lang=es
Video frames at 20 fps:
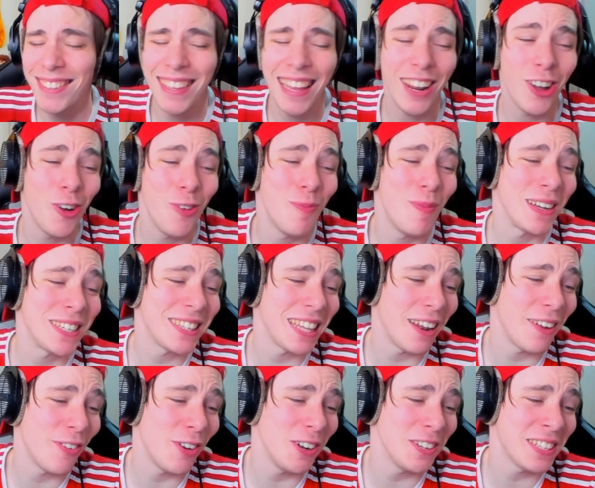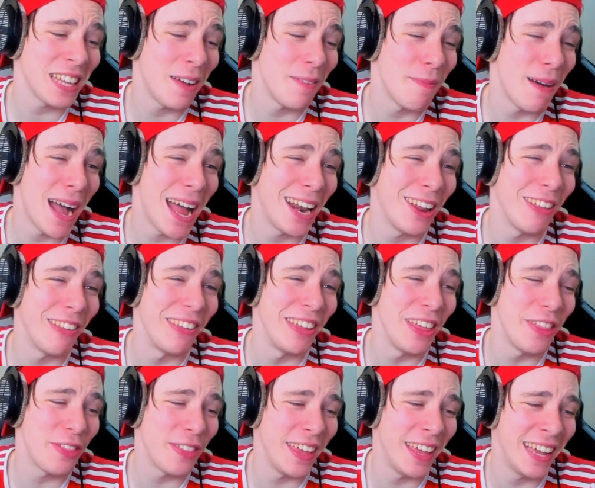estar con Master Balls a mano,
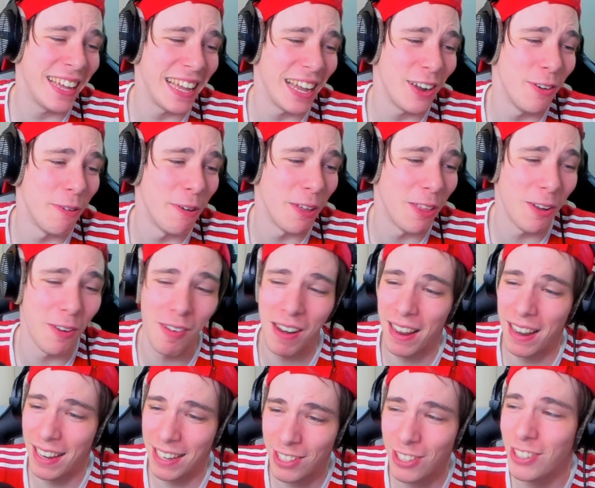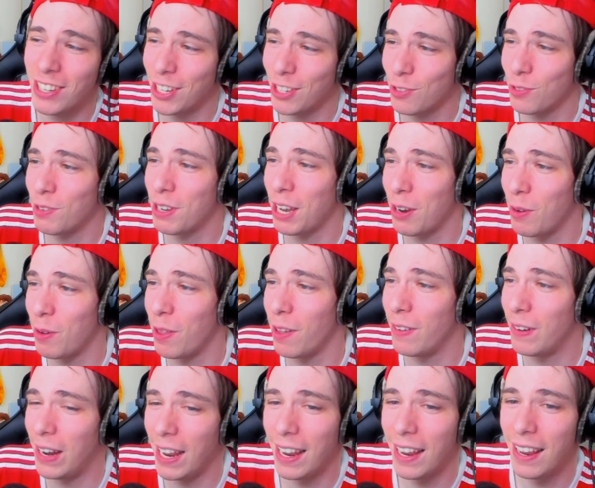dice, que doble. Eso sí que es un que
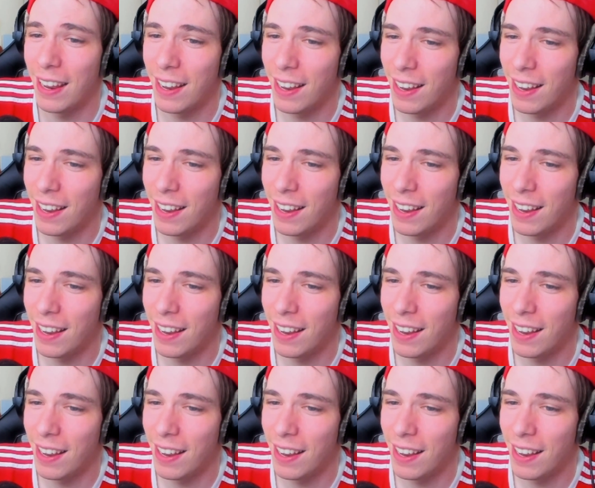doble.